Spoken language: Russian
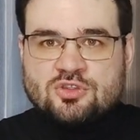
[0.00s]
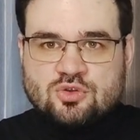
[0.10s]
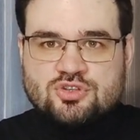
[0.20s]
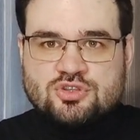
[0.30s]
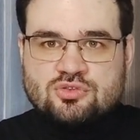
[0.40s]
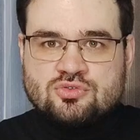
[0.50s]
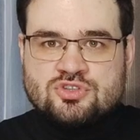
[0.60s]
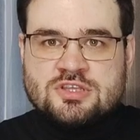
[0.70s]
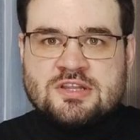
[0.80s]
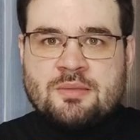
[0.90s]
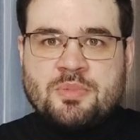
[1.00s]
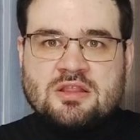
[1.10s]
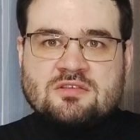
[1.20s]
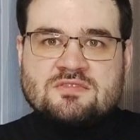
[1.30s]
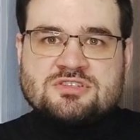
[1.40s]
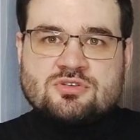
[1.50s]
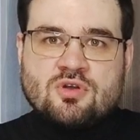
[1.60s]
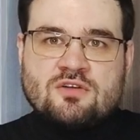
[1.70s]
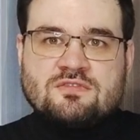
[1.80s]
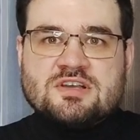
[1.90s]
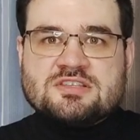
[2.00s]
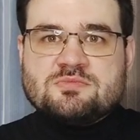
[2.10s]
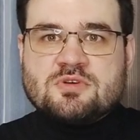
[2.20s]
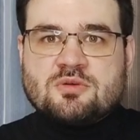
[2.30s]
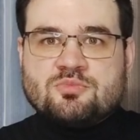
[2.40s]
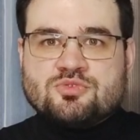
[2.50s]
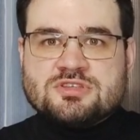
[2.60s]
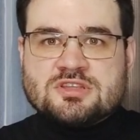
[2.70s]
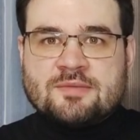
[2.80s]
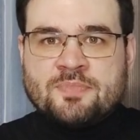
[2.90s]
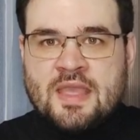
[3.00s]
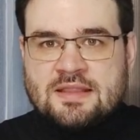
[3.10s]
То, что нужно для пятого срока Владимира Путина.